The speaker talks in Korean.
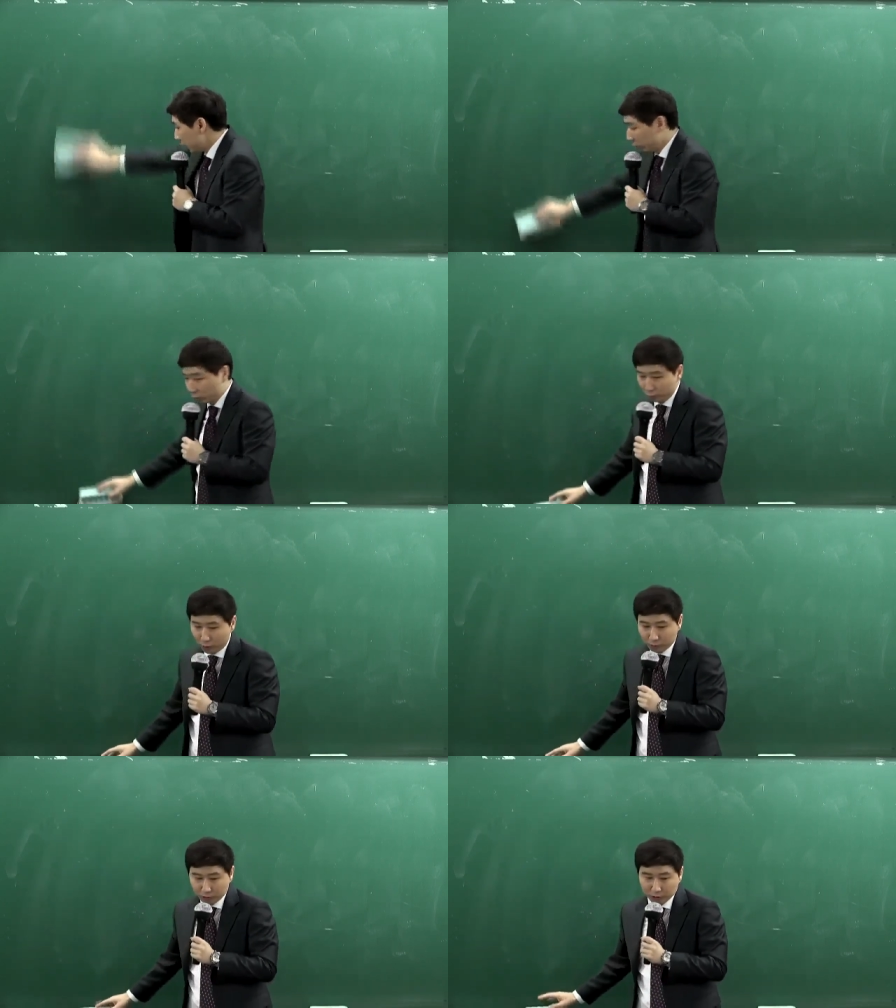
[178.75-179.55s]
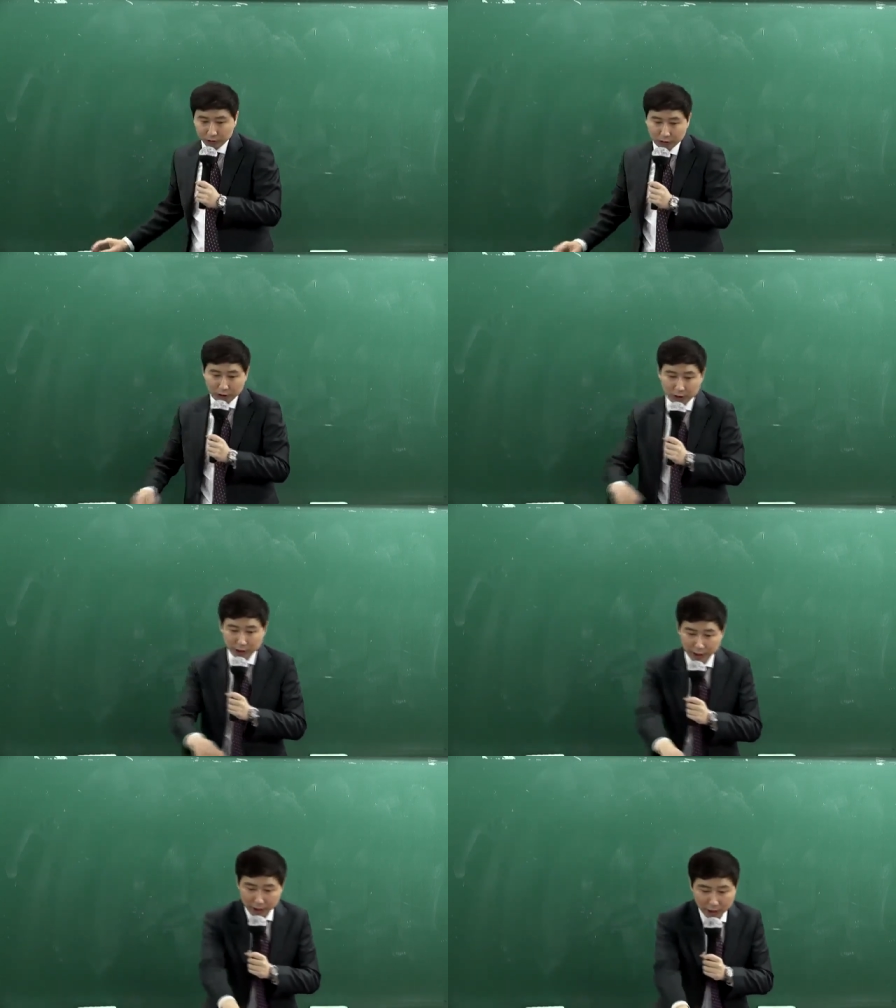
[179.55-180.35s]
노동법은
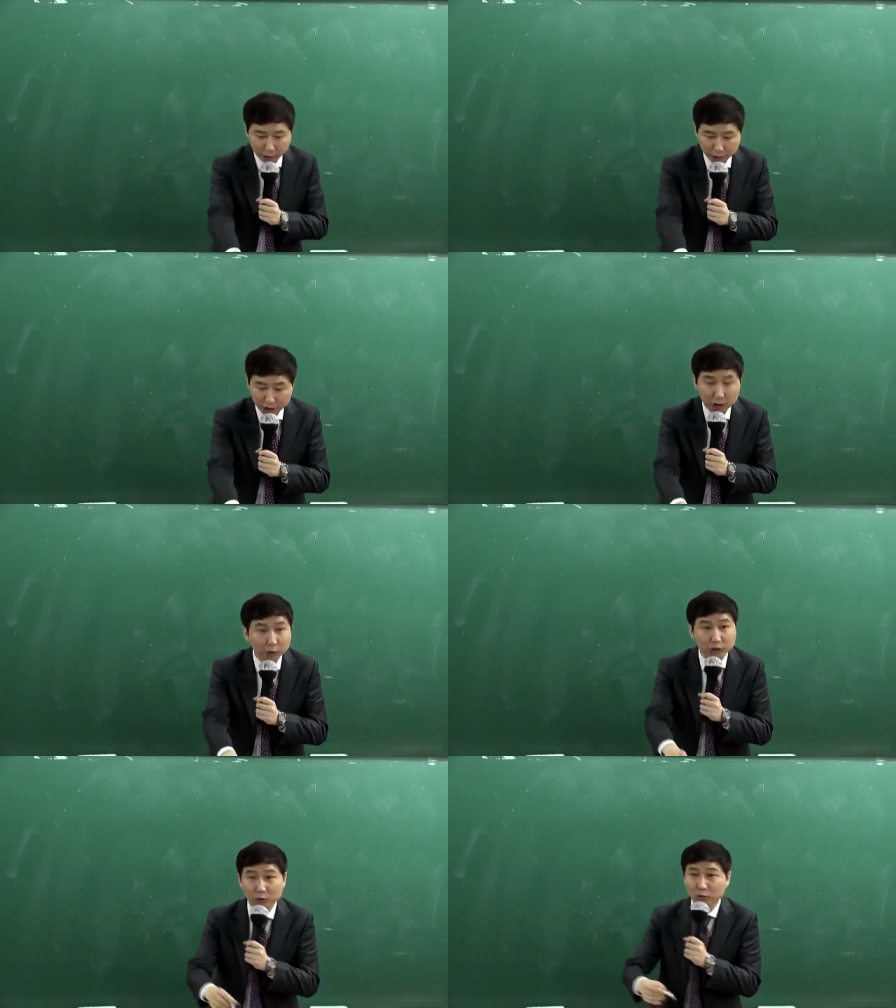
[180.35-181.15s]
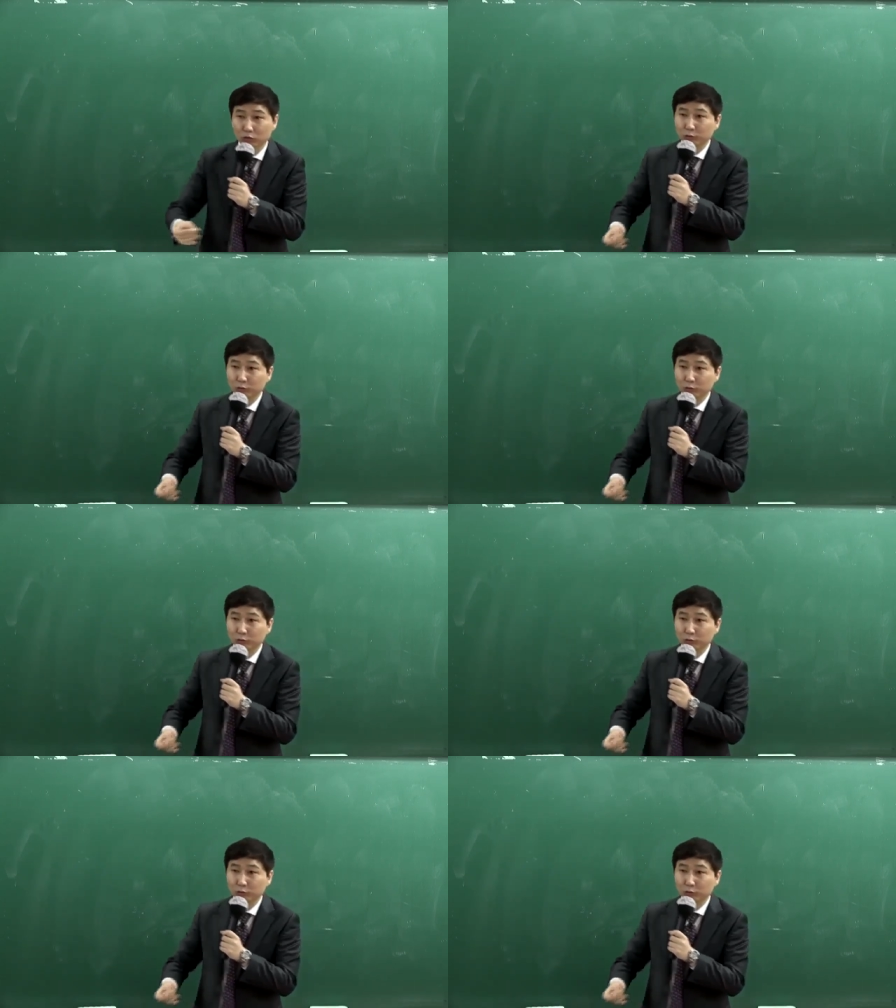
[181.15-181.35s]
이제 1교시, 2교시로